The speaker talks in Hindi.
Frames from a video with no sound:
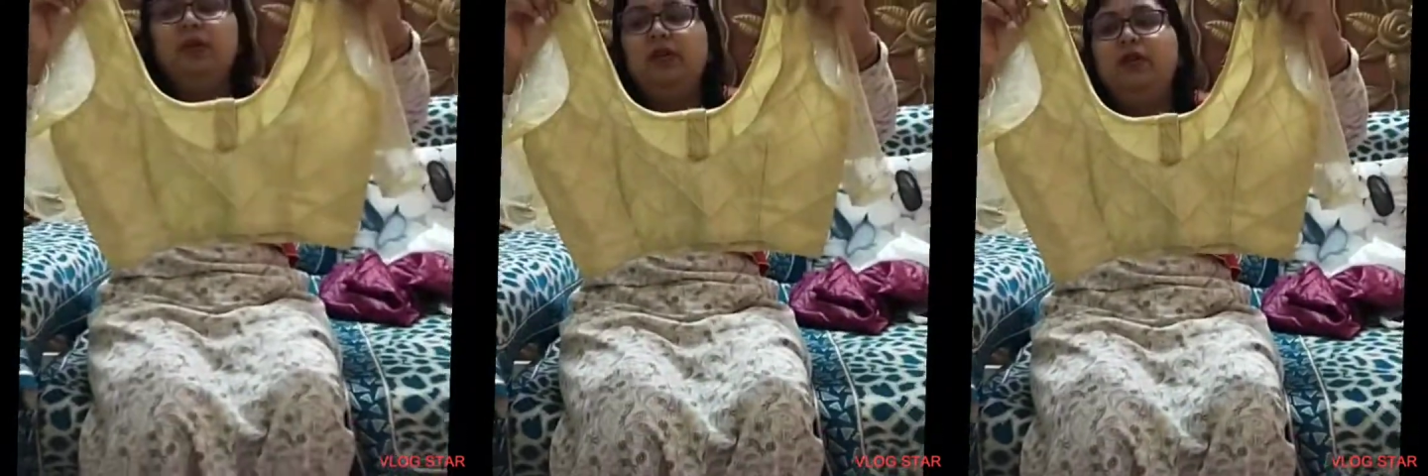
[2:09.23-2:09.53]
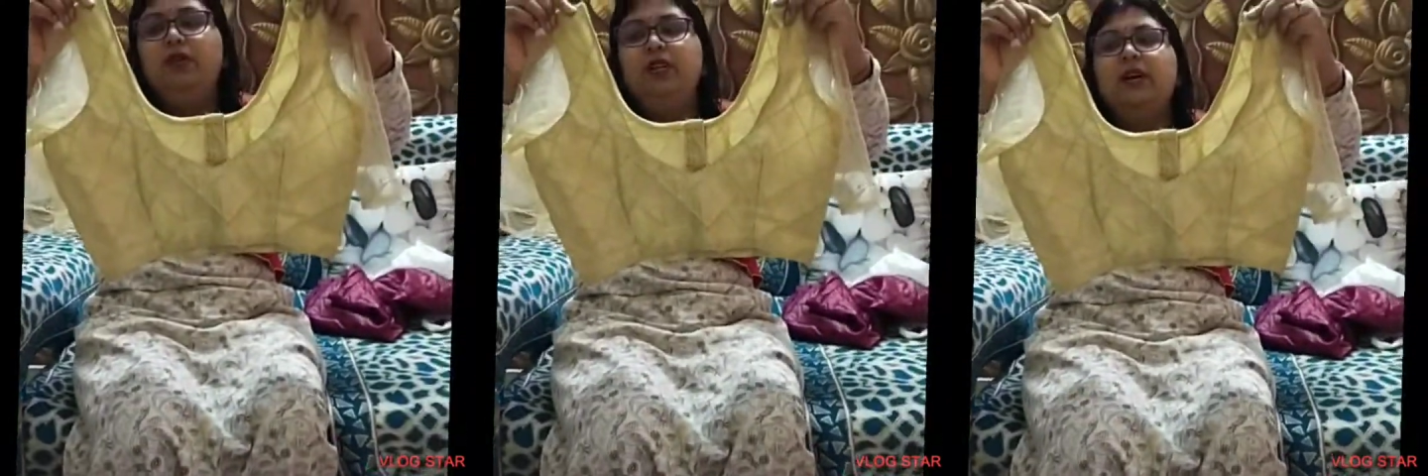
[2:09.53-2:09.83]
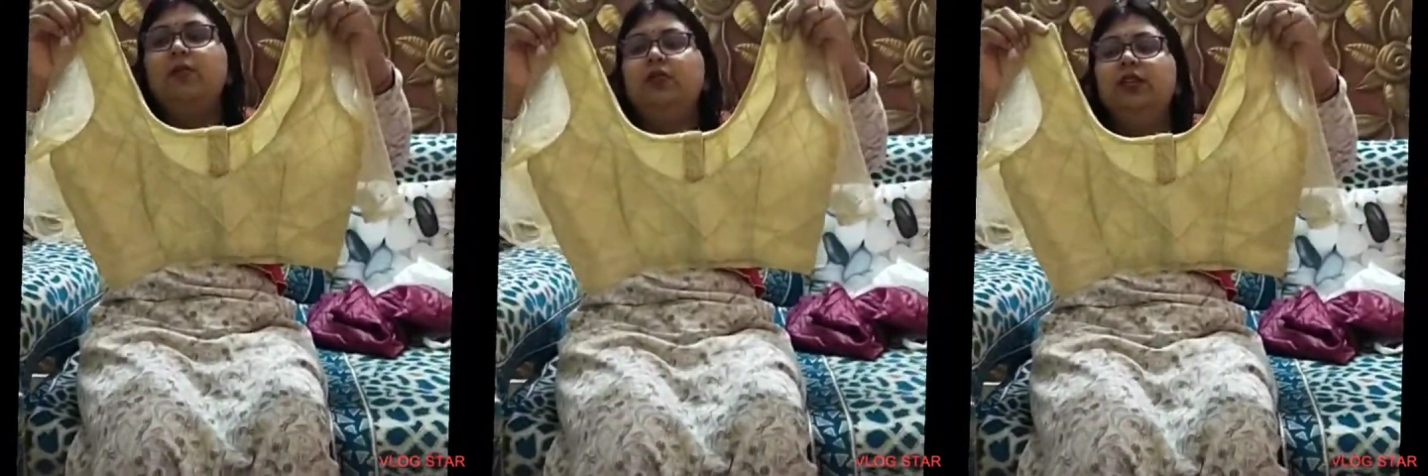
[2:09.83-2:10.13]
रिव्यू दिया
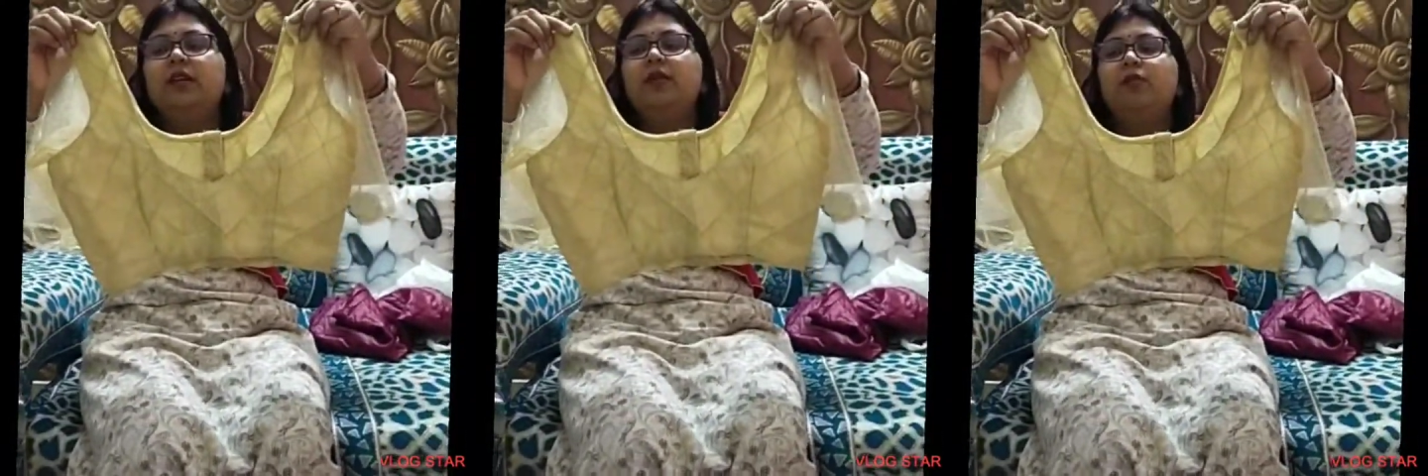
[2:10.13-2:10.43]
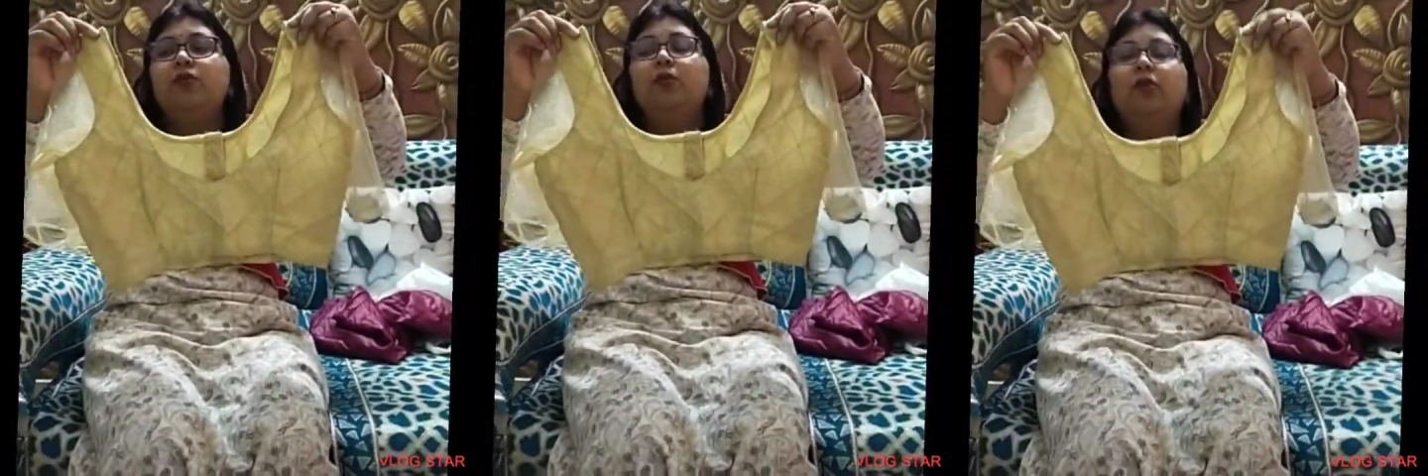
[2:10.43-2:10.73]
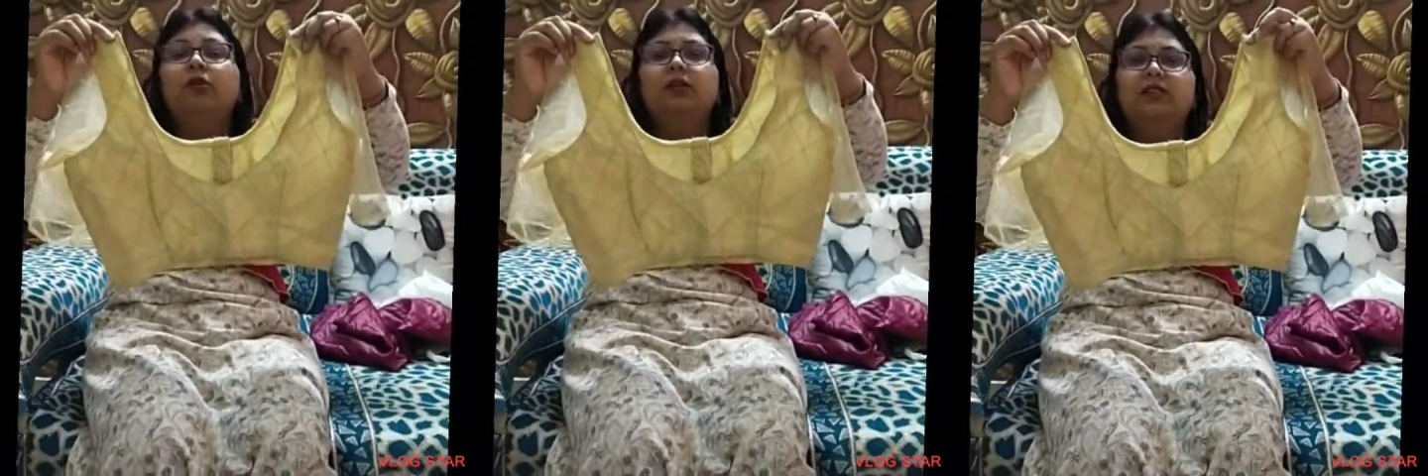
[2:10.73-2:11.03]
मुझे कि उनको बहुत
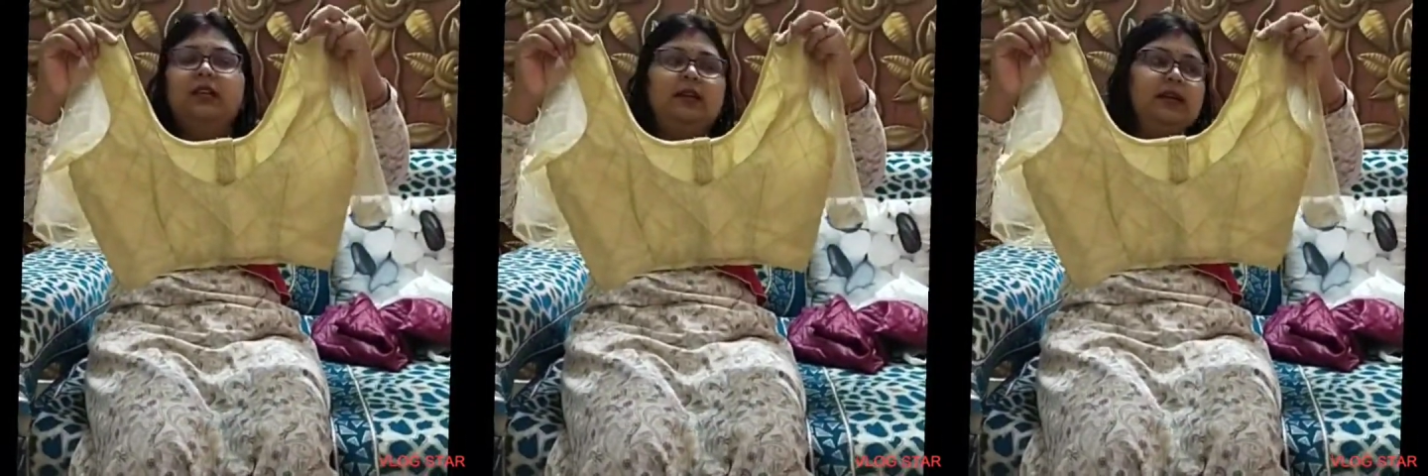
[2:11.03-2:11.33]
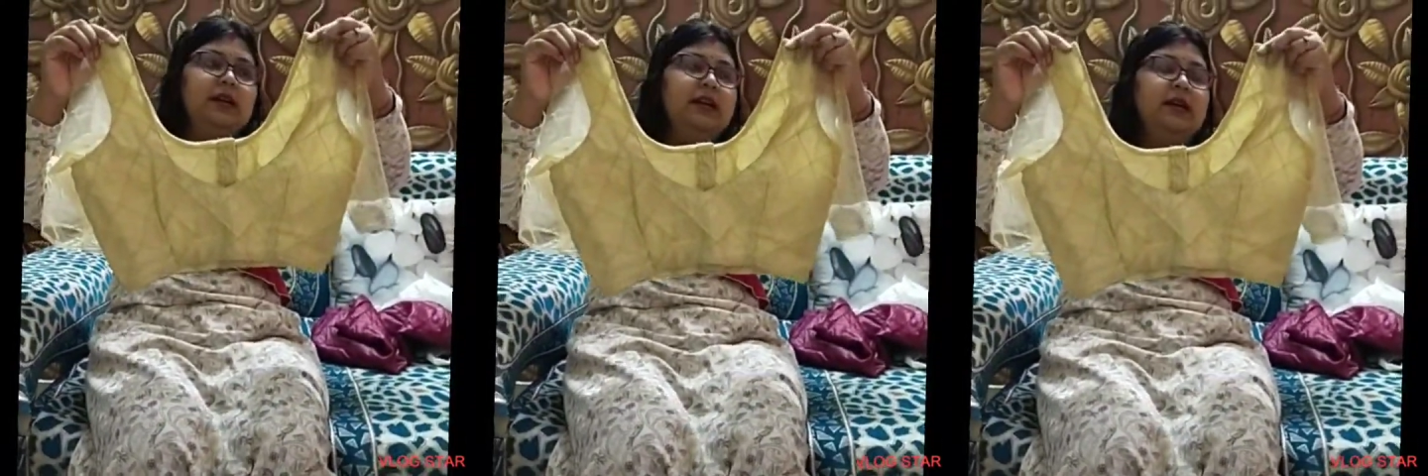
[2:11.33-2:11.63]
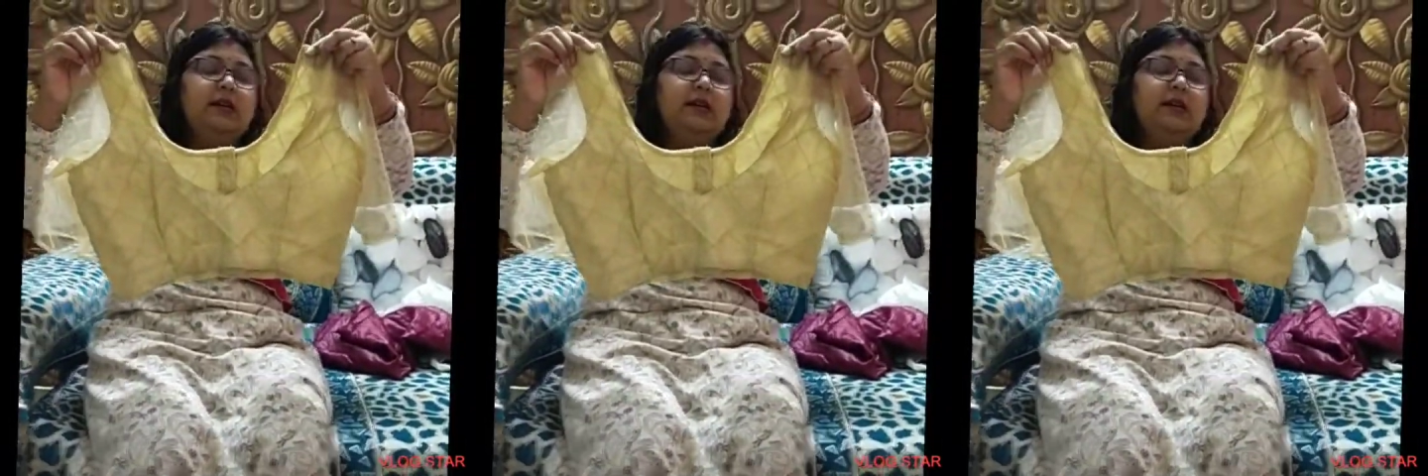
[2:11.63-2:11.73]
अच्छा लगा है